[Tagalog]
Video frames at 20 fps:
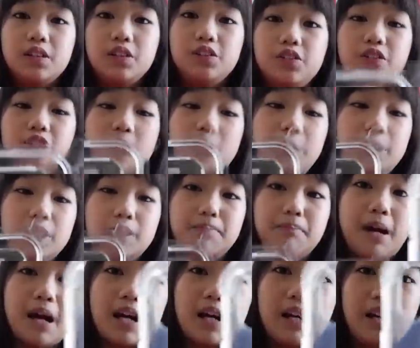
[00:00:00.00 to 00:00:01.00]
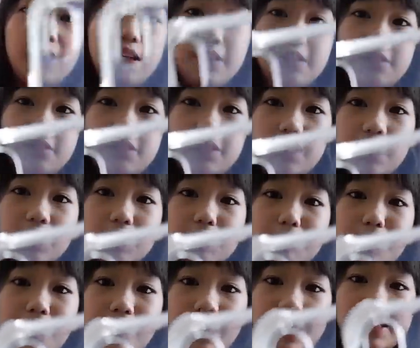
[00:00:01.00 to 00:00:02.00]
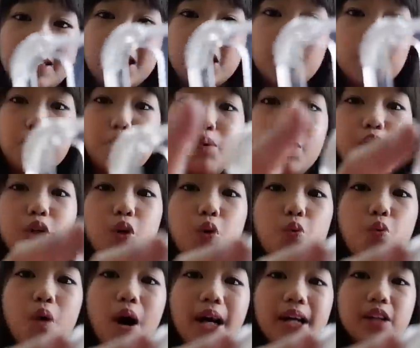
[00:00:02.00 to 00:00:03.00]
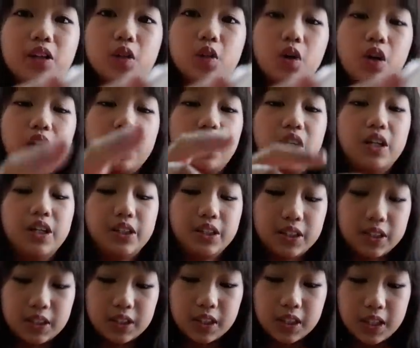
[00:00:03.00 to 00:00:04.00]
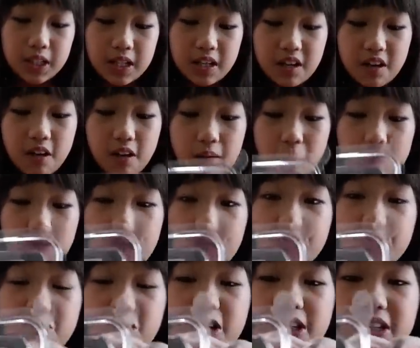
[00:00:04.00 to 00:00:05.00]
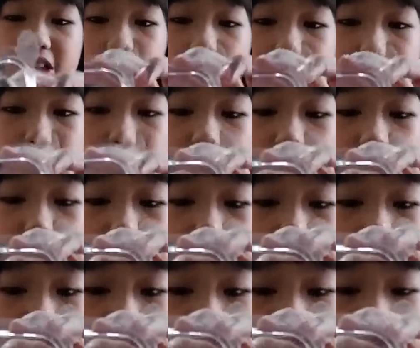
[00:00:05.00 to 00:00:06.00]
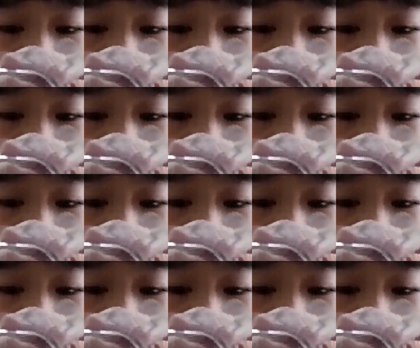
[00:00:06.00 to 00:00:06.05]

Yung transparent. Yung transparent. Ito po yung white corners. And Meron daw po dito